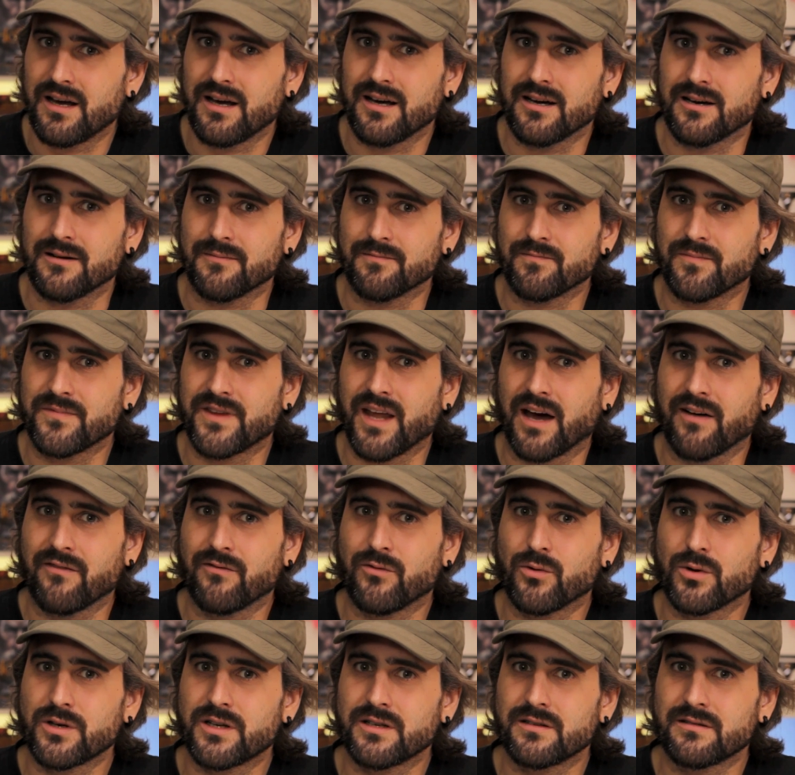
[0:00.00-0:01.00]
Ähm,
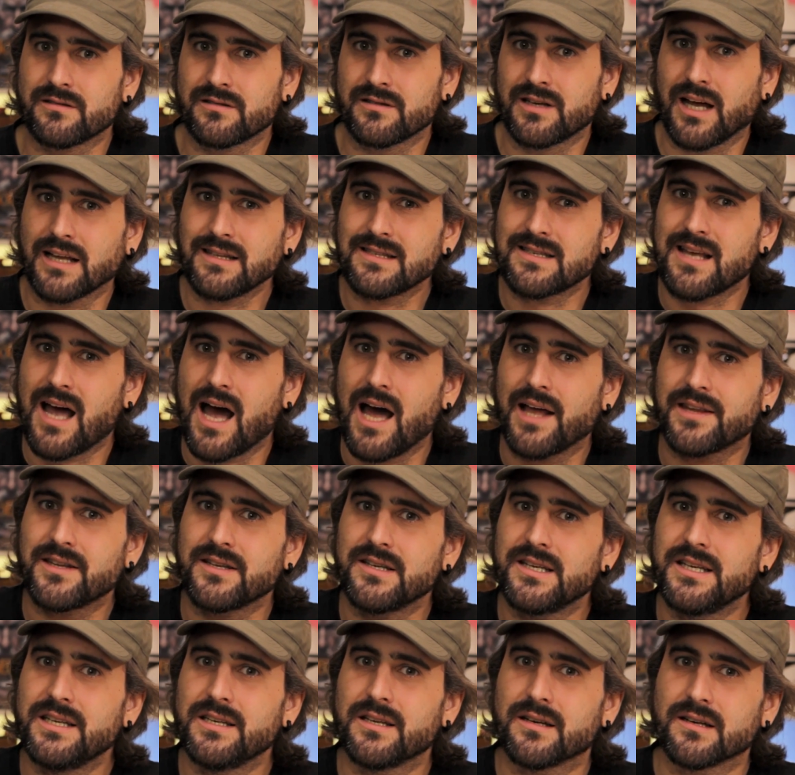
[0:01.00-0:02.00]
da wurden ganz
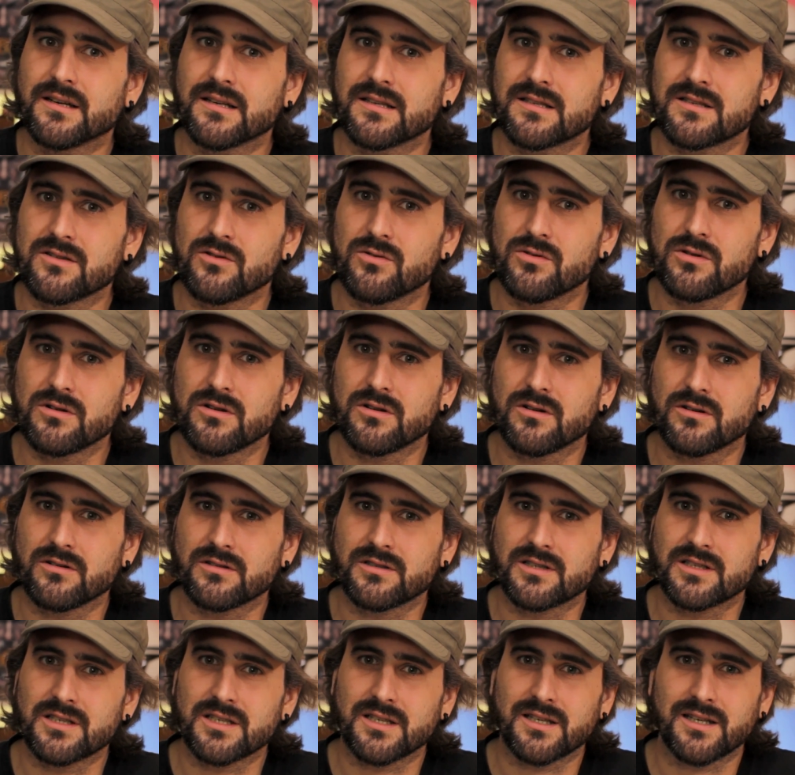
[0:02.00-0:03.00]
harte Linien gezogen
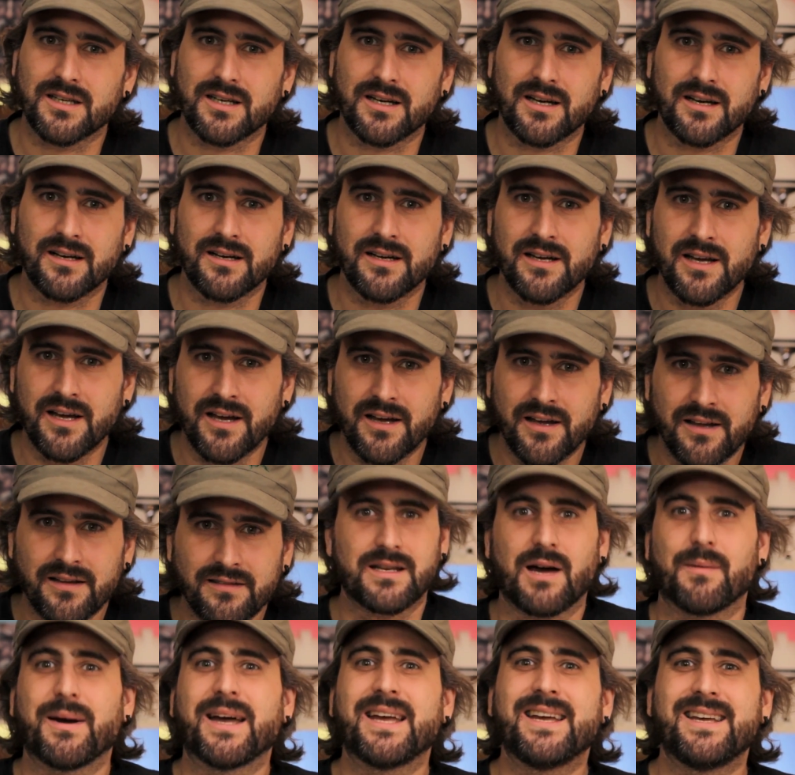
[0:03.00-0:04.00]
und äh,
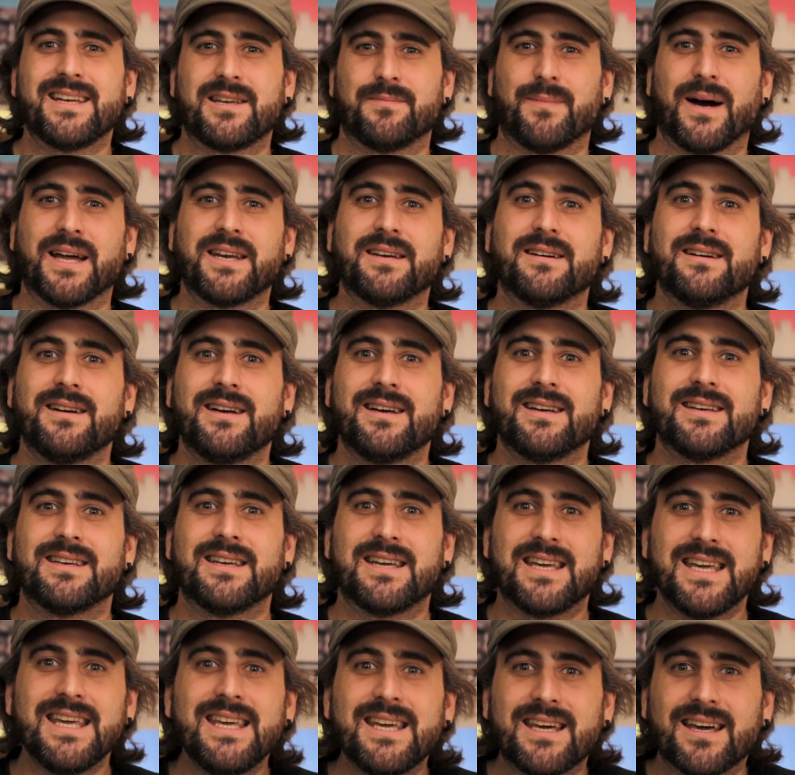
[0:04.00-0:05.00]
dabei, ich meine,
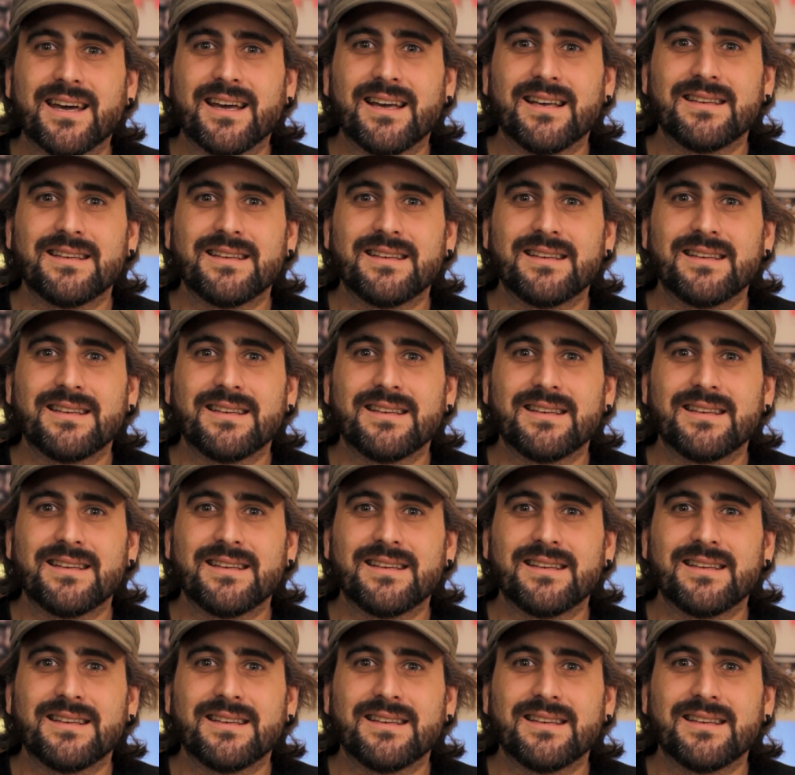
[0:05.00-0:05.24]
Geek